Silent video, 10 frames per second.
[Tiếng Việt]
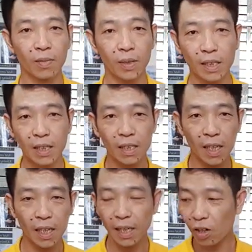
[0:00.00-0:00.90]
Messi
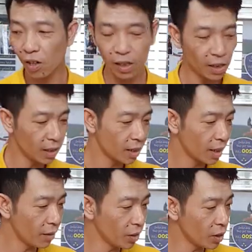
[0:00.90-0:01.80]
sang ghế ngồi,
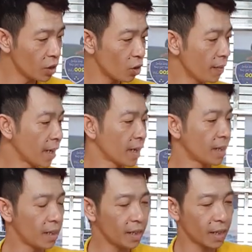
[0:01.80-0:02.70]
ghế vẫn còn chỗ mà,
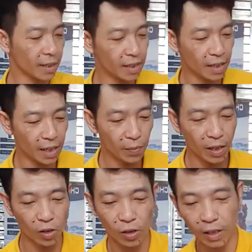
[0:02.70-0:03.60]
lên hẳn trên ghế mà
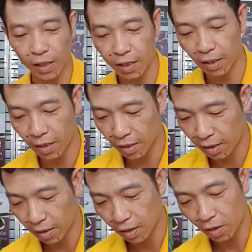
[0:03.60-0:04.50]
ngồi gì,
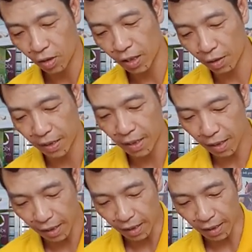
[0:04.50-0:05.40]
ngồi gì ở bên dưới.